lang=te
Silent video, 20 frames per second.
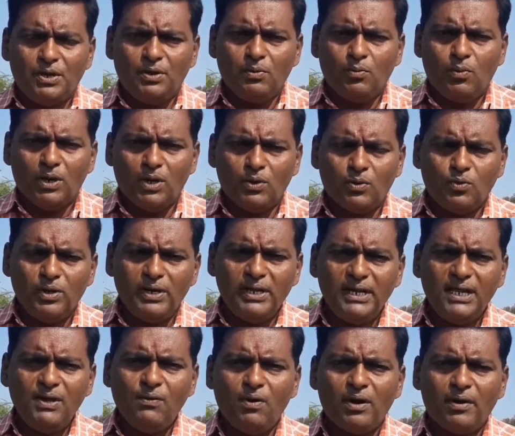రెండు ఒక
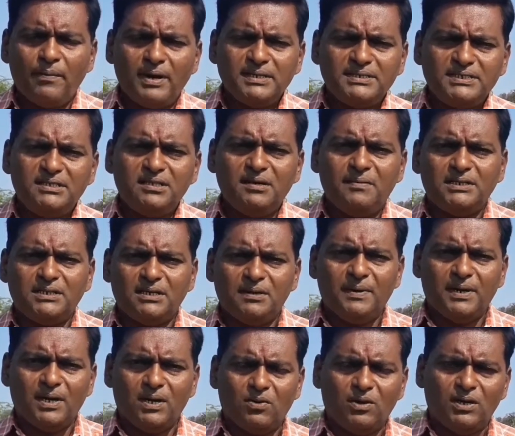గుడిని ఒక మసీదుని
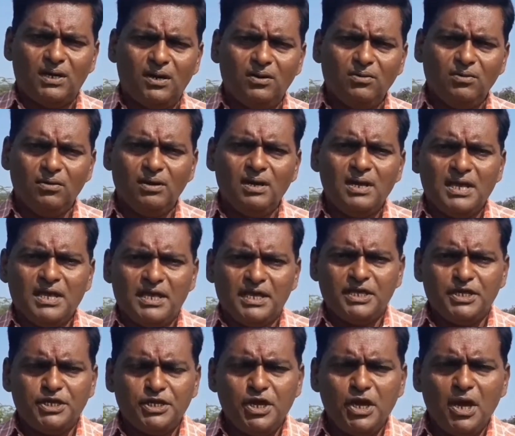మాత్రం పగలగొట్టాడు
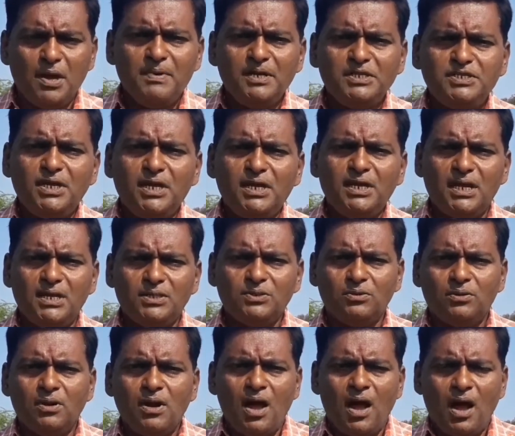ఇంక ఏమీ
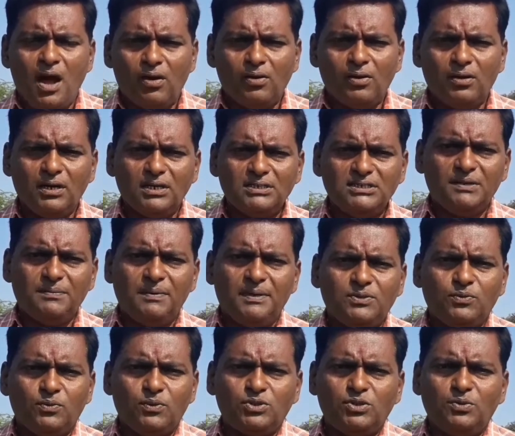చేయలేదు
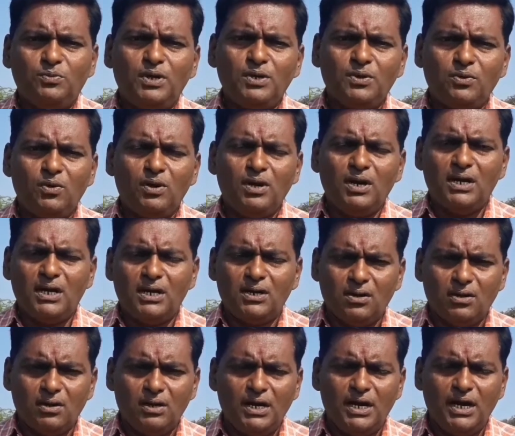ఔరంగజేబు అంత ఉత్తముడు ఇంకోటి
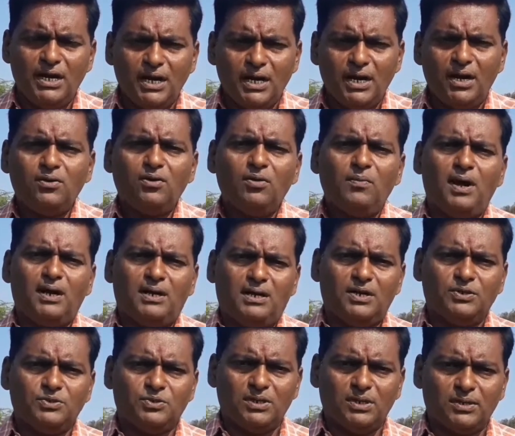లేనట్టు లేడన్నట్లు
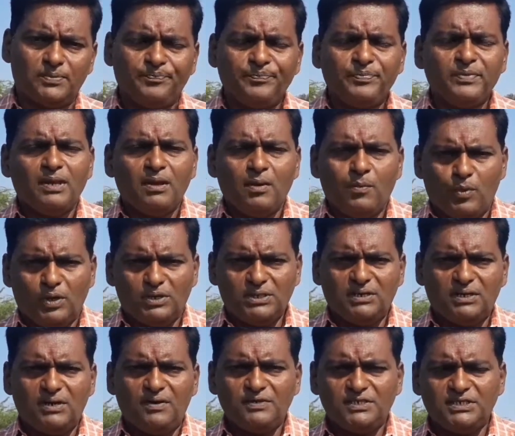మాట్లాడుతున్నాడు
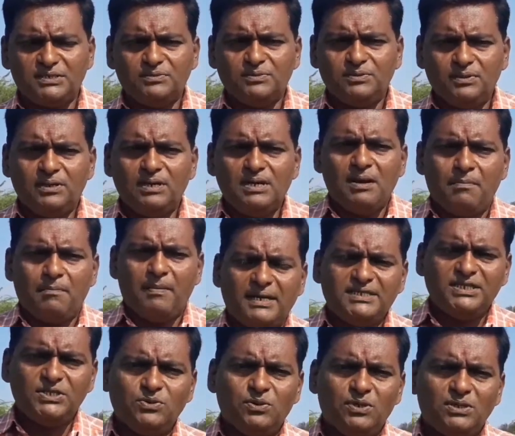మొదటిగా విషయము
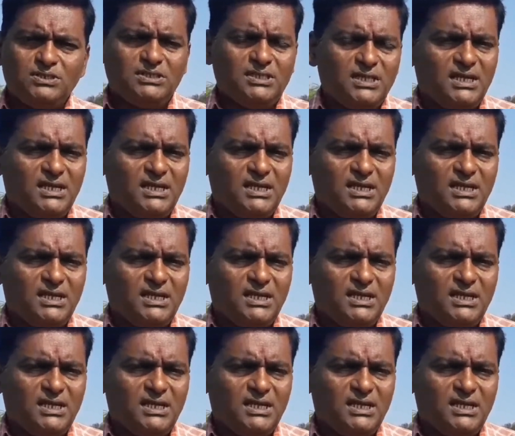మసీదు